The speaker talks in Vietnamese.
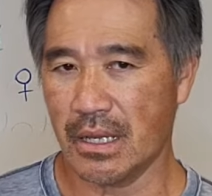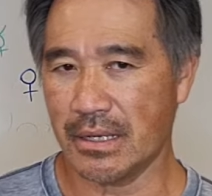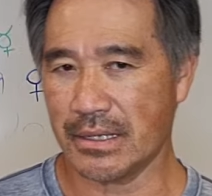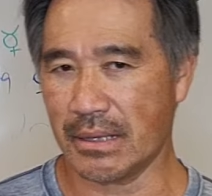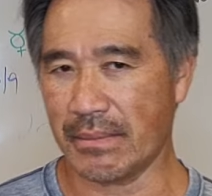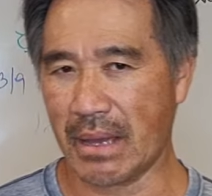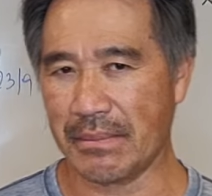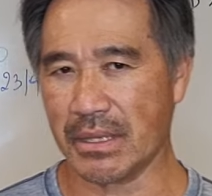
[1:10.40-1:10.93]

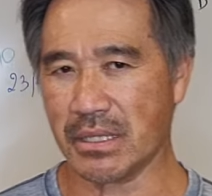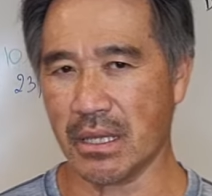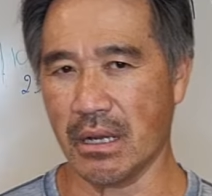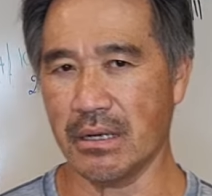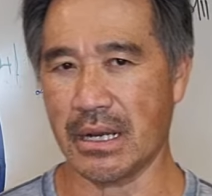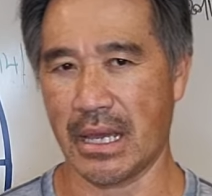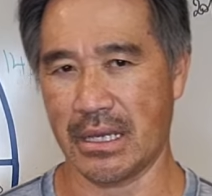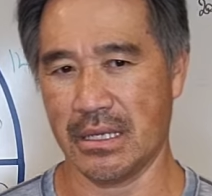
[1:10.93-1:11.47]
năm
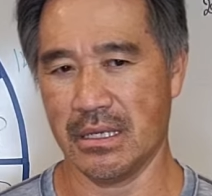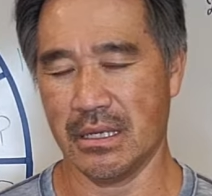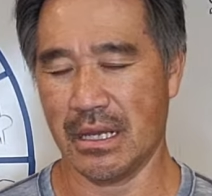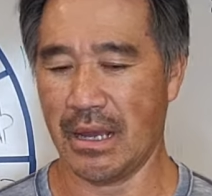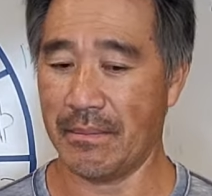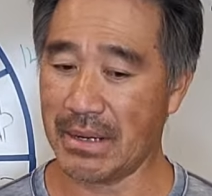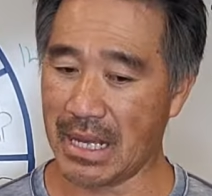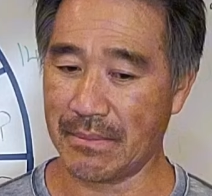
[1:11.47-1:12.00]
24 này
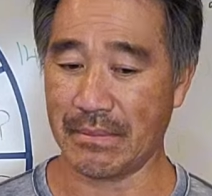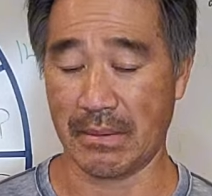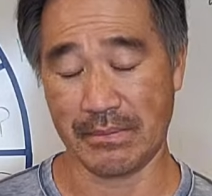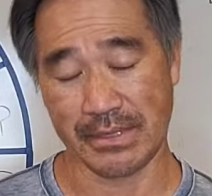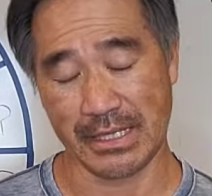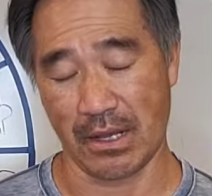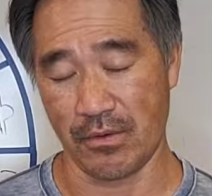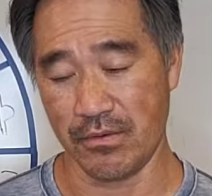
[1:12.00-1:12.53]
25
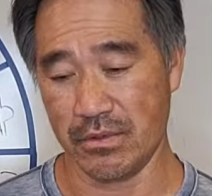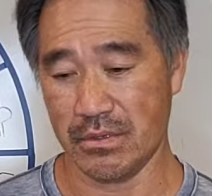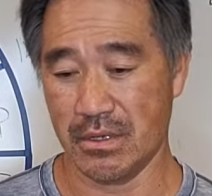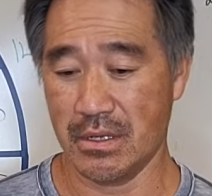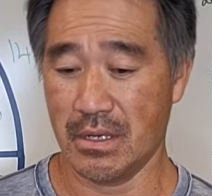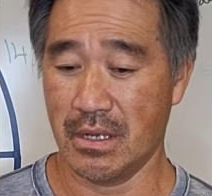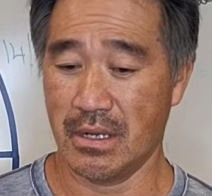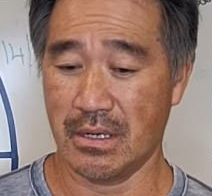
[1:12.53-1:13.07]
26
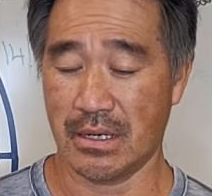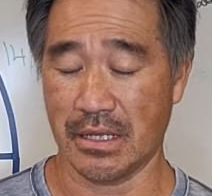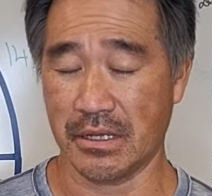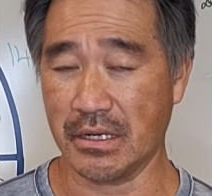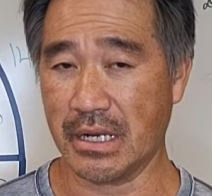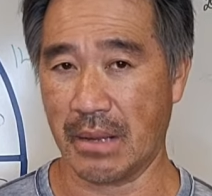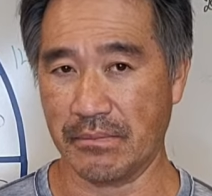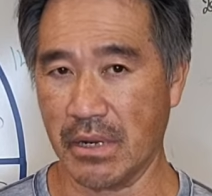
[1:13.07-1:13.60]
là
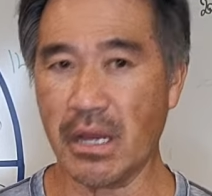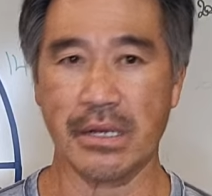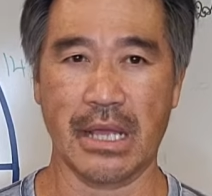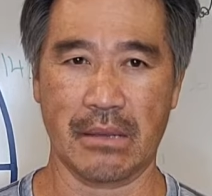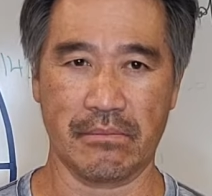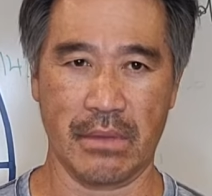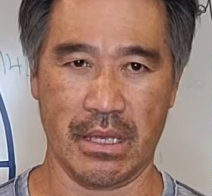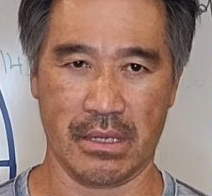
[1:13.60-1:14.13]
những năm rất là
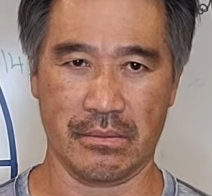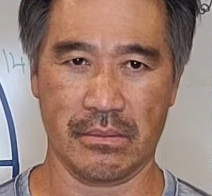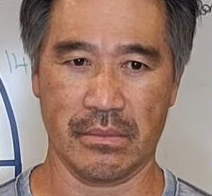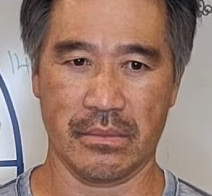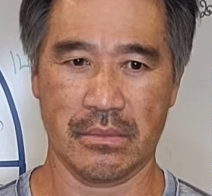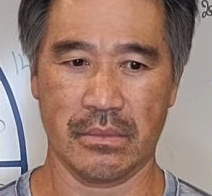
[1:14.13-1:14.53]
đặc biệt